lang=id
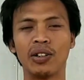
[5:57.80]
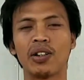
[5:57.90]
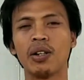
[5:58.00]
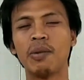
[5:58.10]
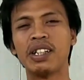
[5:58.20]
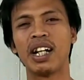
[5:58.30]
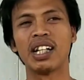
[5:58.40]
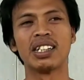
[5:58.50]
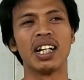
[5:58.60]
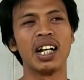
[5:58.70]
Untuk lebih
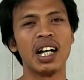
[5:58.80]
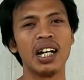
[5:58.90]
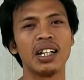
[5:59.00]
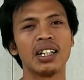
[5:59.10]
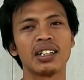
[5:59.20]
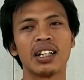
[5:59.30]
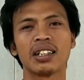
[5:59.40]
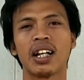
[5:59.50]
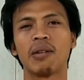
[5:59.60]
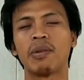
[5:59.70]
jelasnya
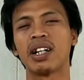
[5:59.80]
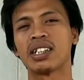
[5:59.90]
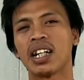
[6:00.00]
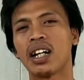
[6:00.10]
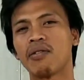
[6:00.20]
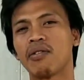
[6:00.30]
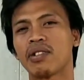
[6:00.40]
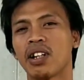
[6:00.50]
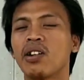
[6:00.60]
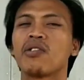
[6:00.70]
tentang pengecekan
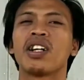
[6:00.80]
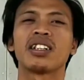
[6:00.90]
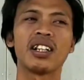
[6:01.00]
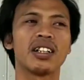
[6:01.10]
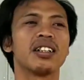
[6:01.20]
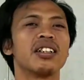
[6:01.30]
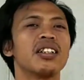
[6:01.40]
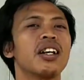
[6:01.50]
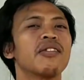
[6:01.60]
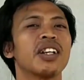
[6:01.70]
telur fertil dan
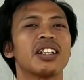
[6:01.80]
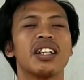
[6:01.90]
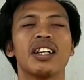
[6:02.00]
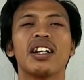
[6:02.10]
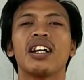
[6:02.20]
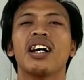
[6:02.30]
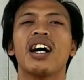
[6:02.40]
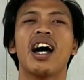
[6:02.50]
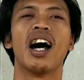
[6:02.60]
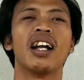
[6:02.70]
tidak fertil,
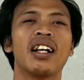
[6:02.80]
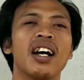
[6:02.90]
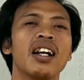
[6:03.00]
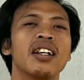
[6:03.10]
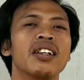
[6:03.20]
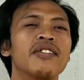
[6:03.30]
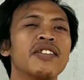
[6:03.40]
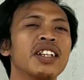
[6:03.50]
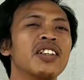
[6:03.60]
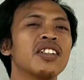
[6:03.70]
ada di
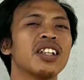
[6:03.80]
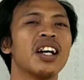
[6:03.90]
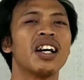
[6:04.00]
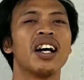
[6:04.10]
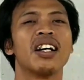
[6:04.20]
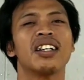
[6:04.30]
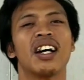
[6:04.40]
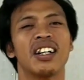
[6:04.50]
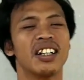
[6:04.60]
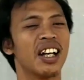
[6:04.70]
video saya
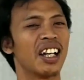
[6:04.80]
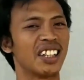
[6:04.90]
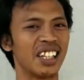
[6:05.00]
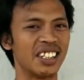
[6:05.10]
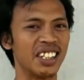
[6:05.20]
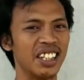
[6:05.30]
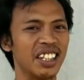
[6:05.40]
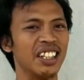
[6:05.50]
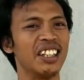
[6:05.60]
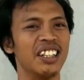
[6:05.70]
yang di atas
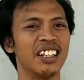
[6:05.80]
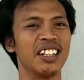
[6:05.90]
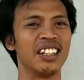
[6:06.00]
sini nih.